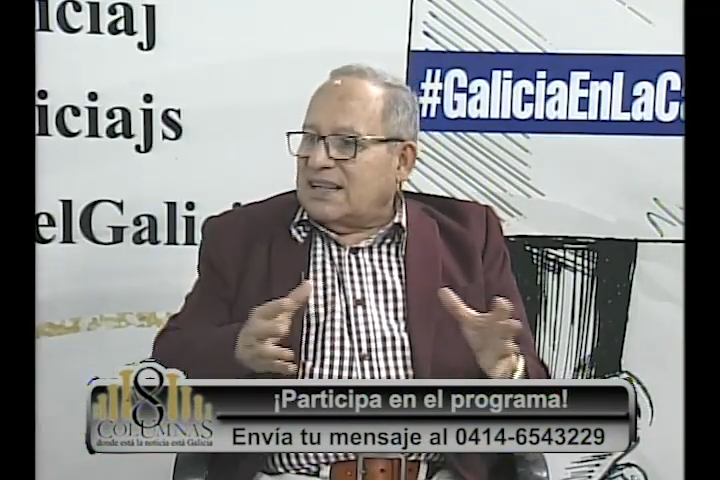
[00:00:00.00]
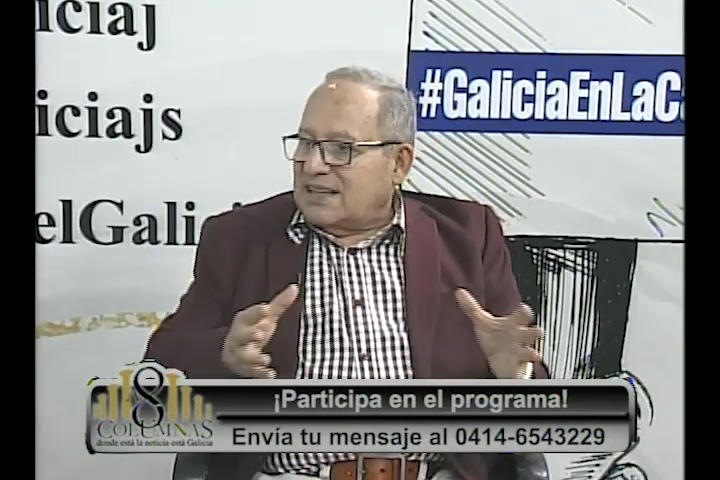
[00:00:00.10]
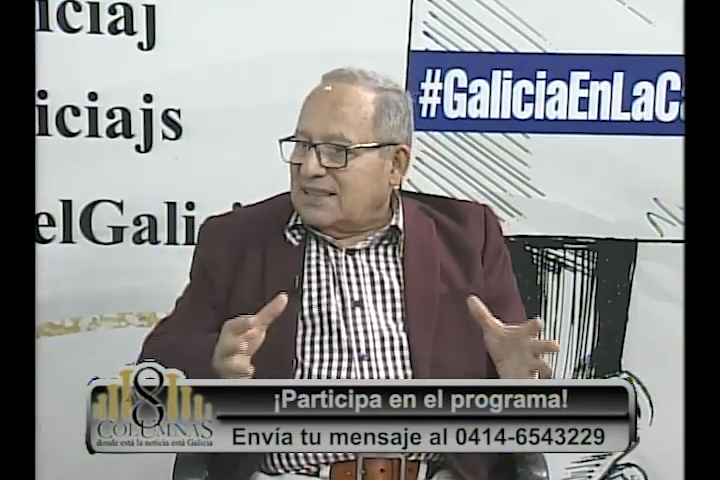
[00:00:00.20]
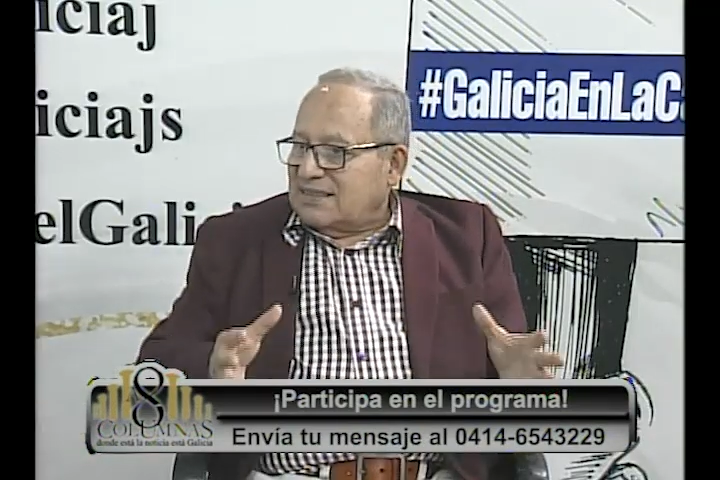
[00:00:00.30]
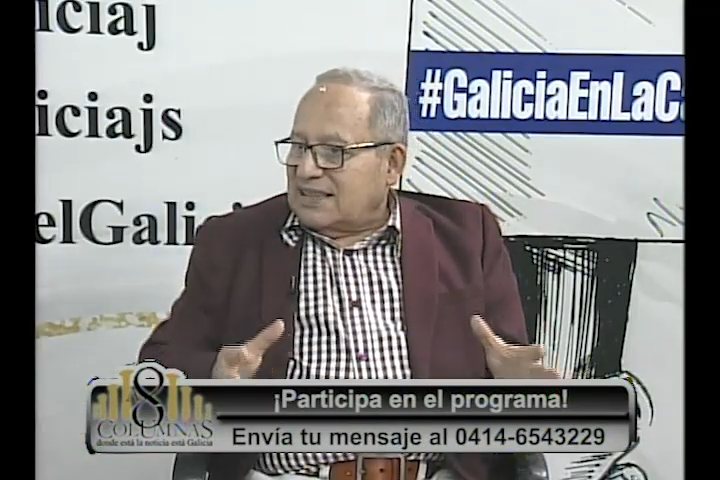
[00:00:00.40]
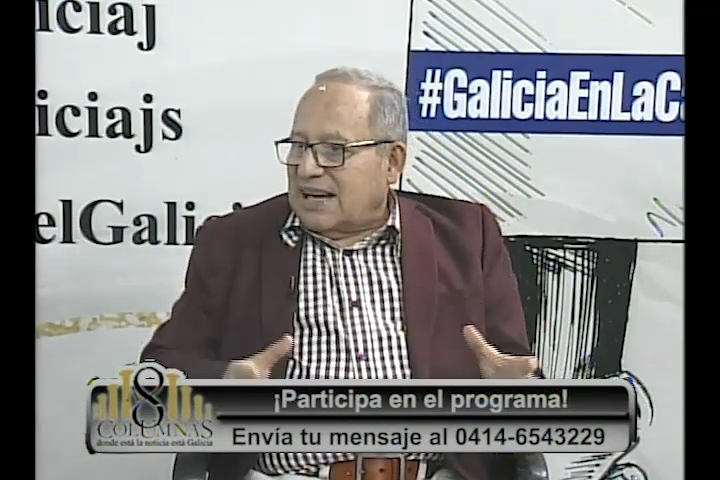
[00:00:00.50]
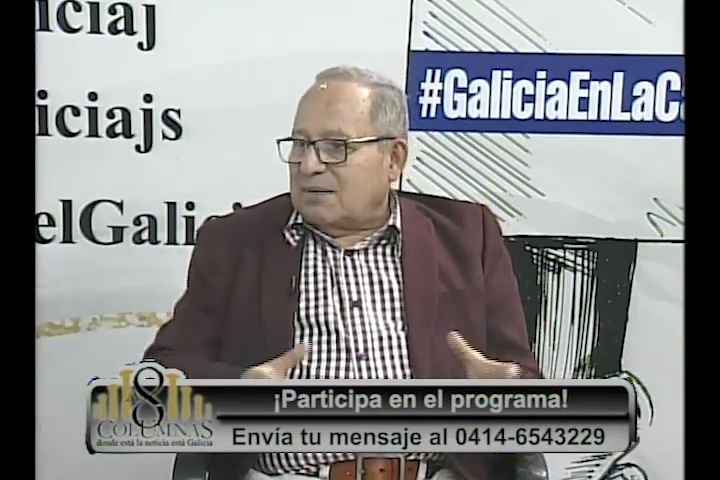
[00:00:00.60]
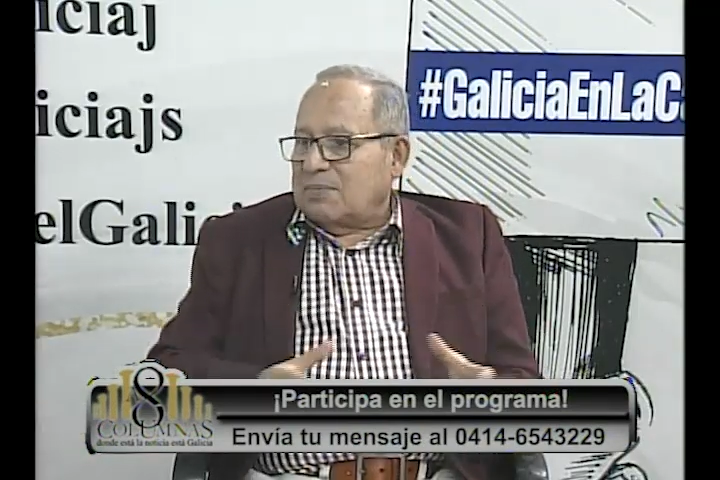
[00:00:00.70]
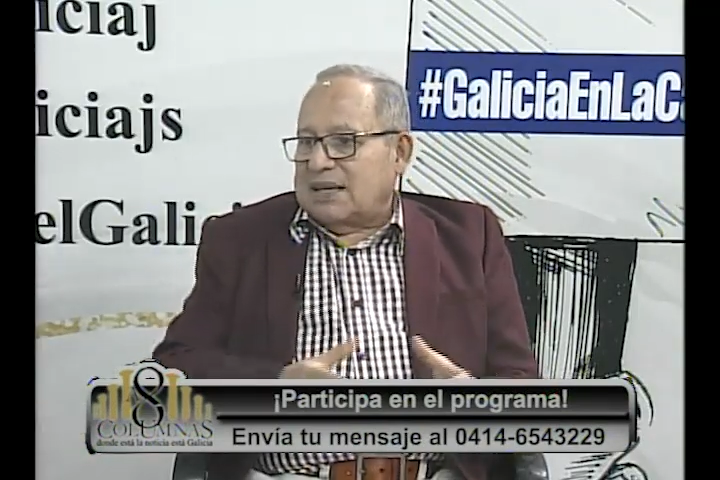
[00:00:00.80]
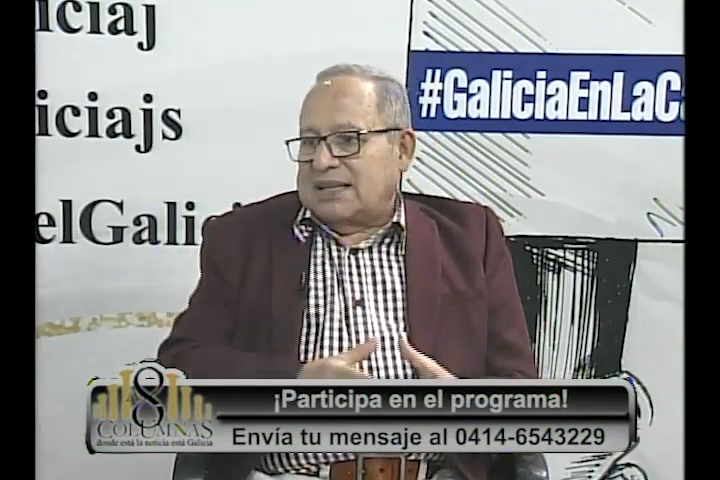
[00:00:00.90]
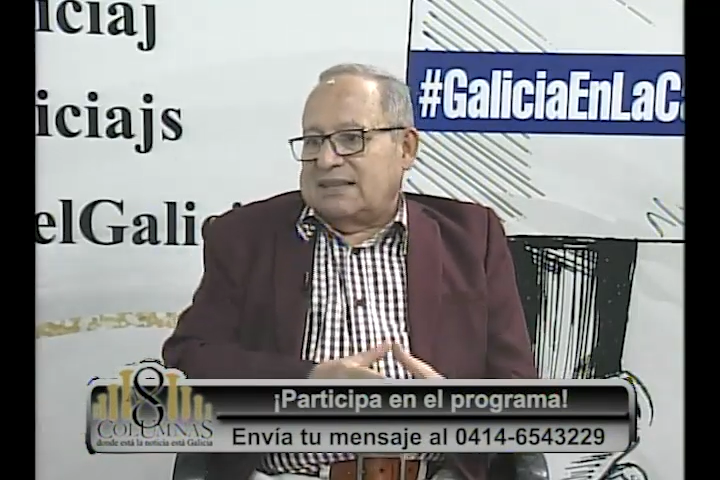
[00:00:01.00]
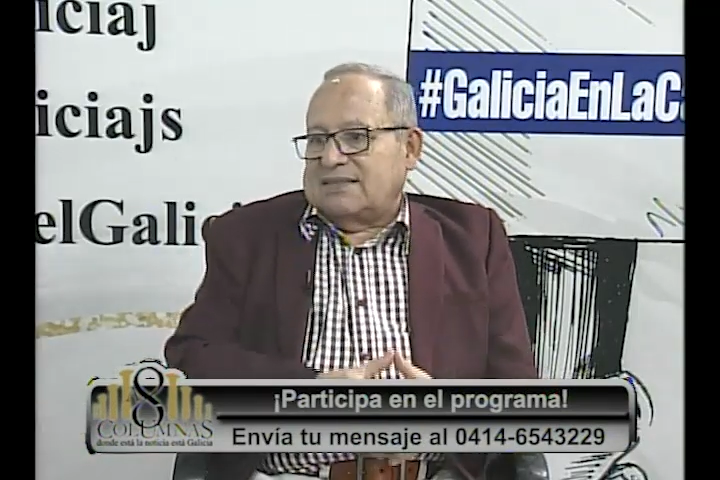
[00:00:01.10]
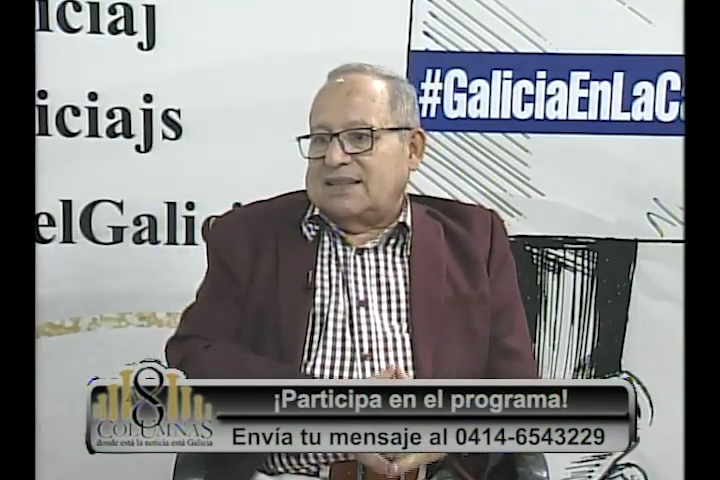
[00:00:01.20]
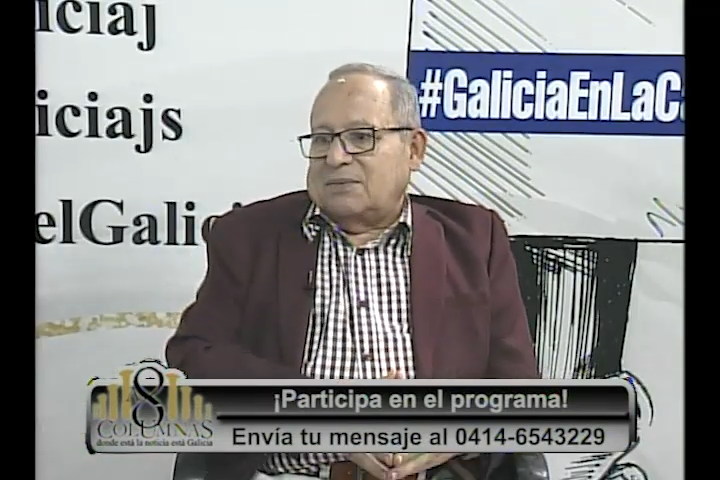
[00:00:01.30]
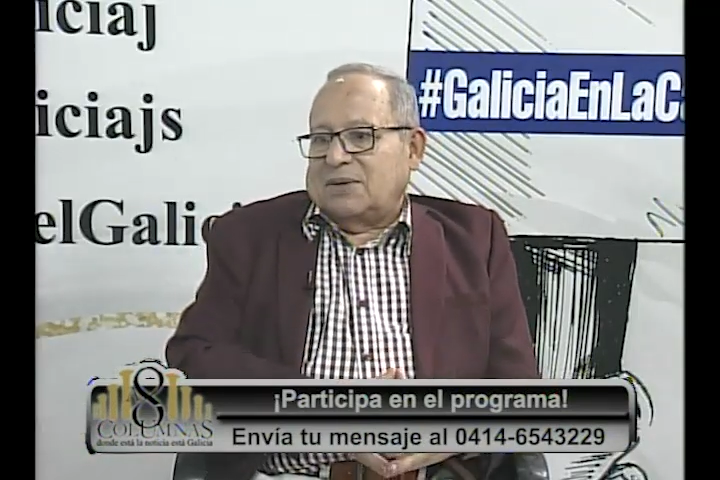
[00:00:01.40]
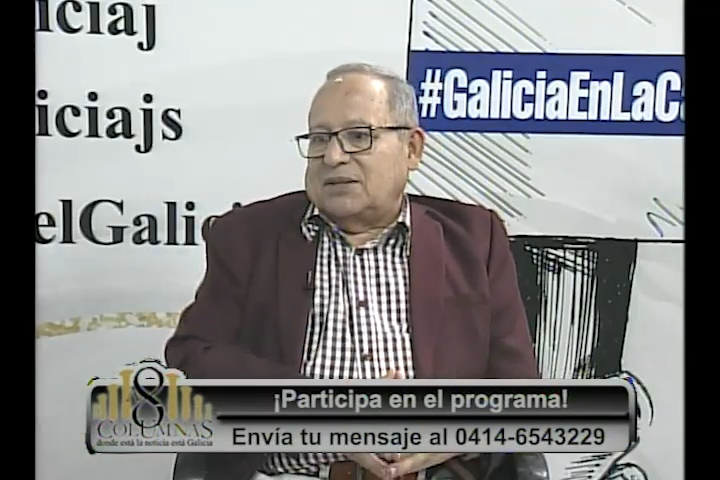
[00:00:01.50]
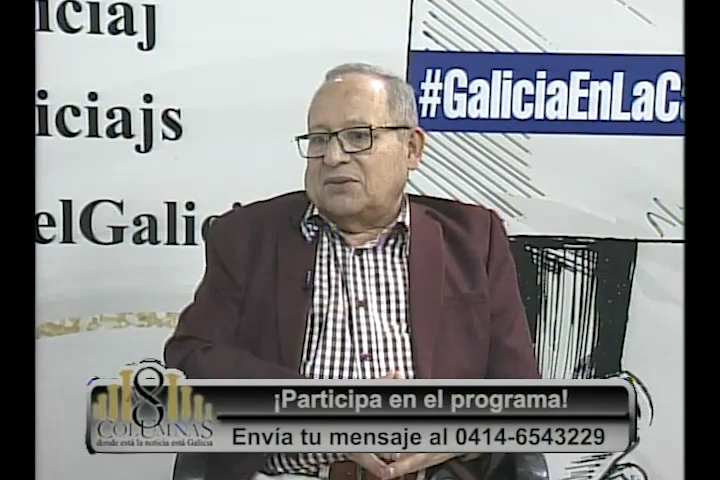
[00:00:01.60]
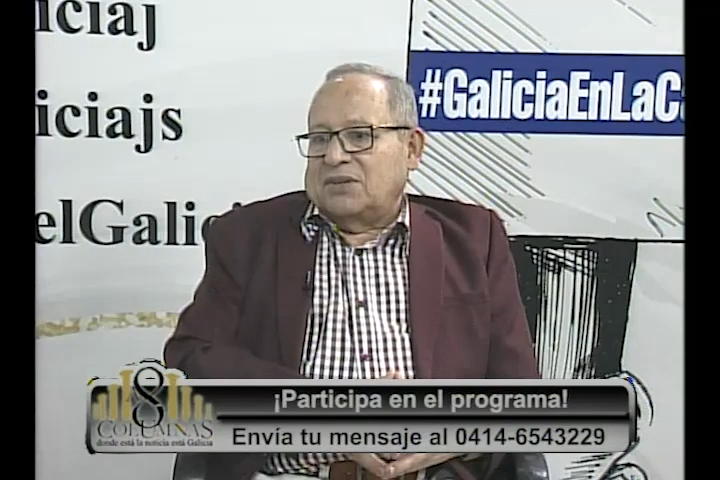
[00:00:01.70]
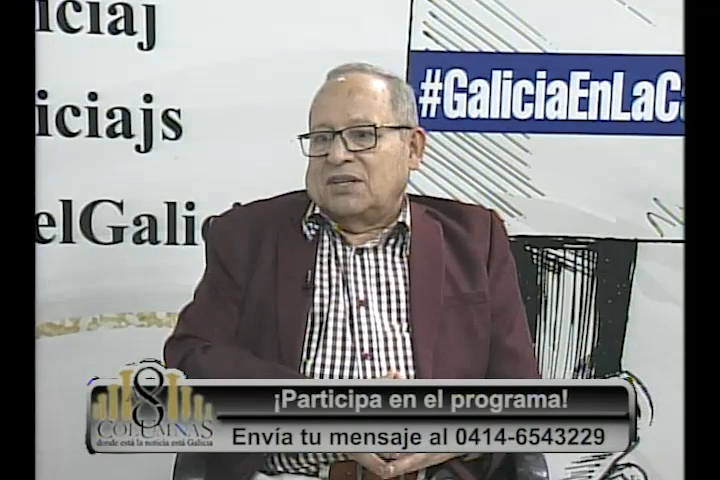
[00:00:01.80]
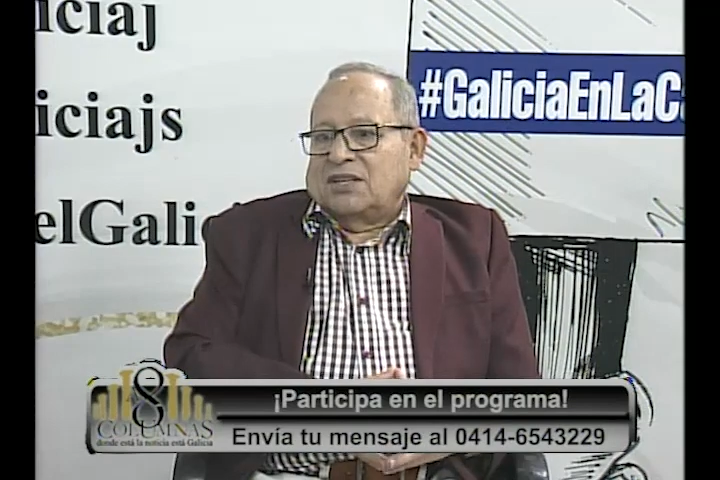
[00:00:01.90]
de cristal para decir,
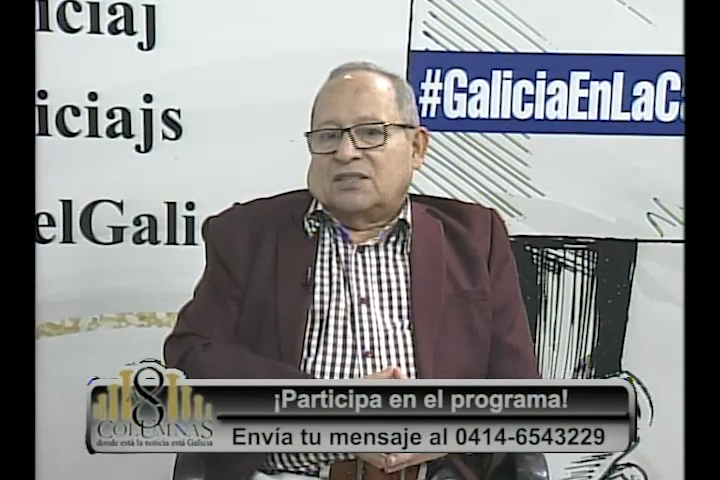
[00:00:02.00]
bueno,